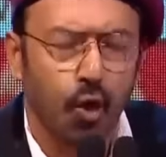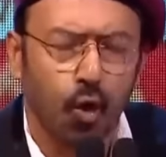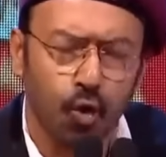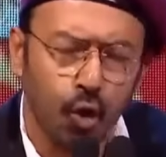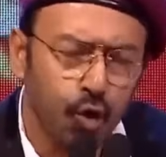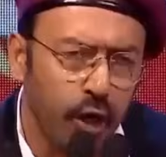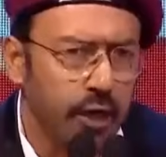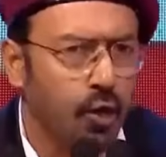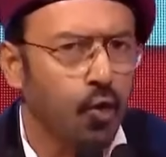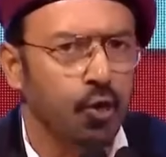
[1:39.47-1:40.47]
কোনো
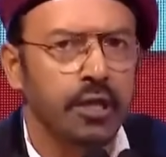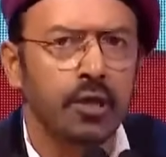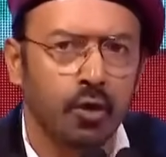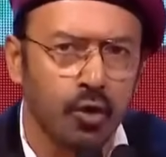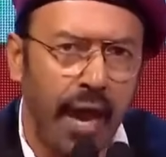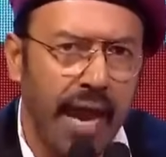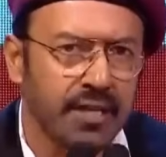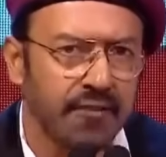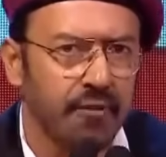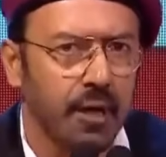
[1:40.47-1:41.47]
দলের কোনো দিন কোনো
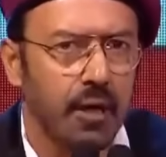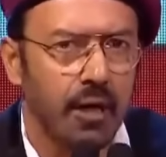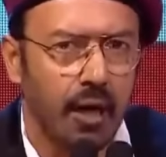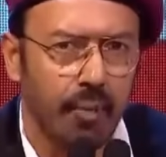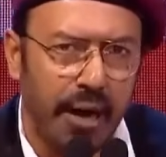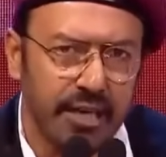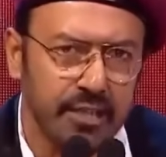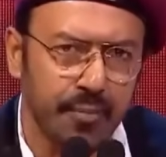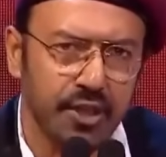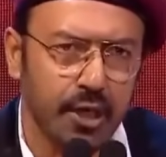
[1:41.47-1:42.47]
অ্যাক্টিভ
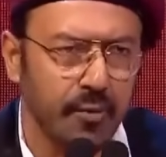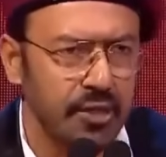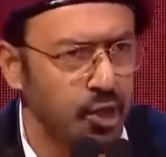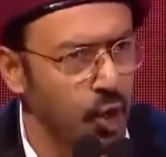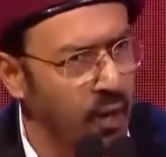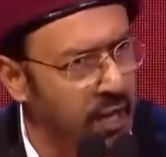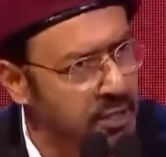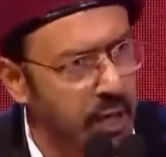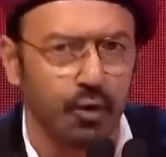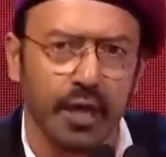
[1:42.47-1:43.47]
পার্টিসিপেশন আমার ছিল না
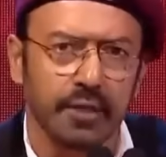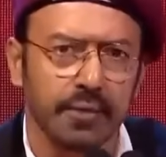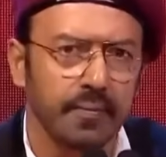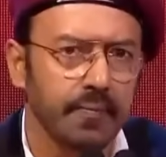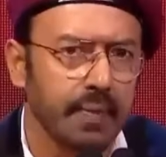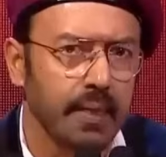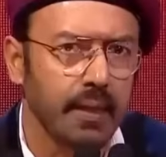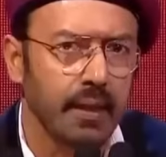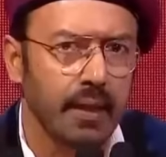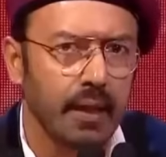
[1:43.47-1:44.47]
আজকেও নেই
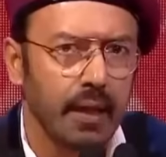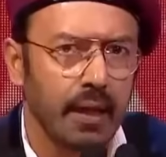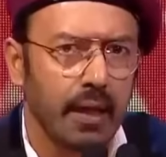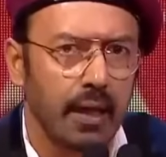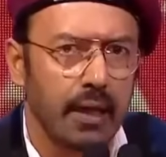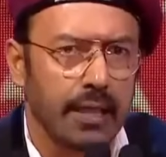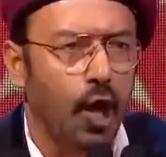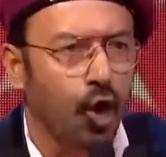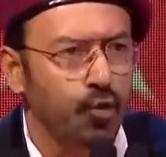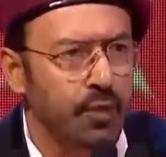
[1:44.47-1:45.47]
তাই
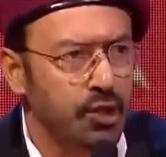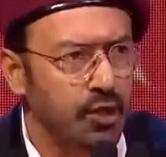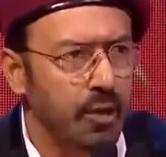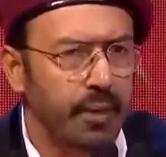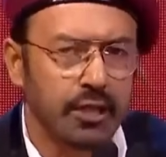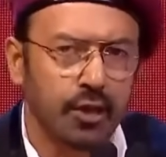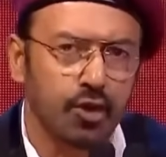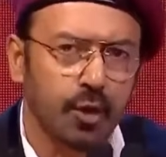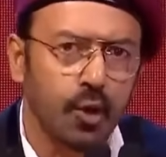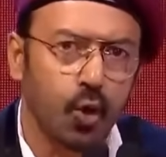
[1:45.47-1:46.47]
অরূপদার সঙ্গে
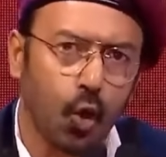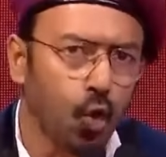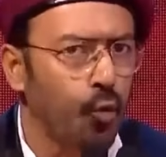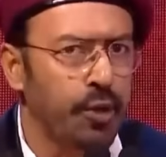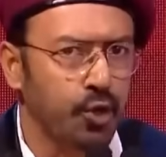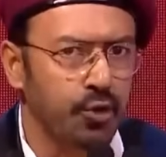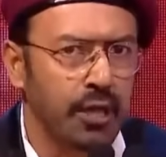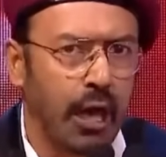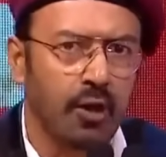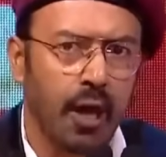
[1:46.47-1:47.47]
ব্যক্তিগত আমার কোনো বিরোধ
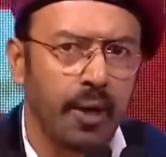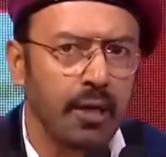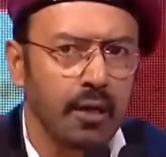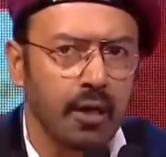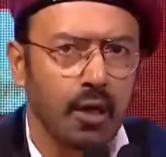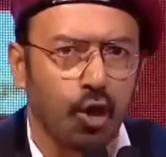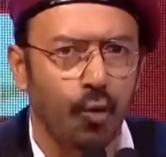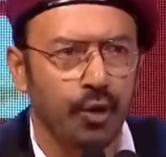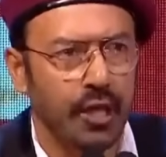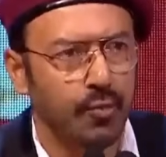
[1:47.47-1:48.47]
নেই কারণ আমার
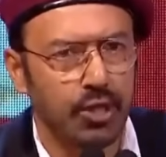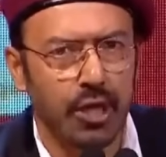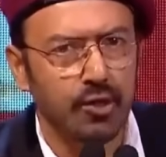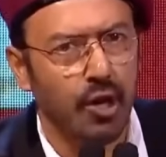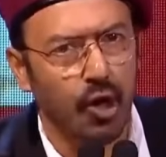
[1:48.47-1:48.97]
ক্ষমতায় বসার কোনো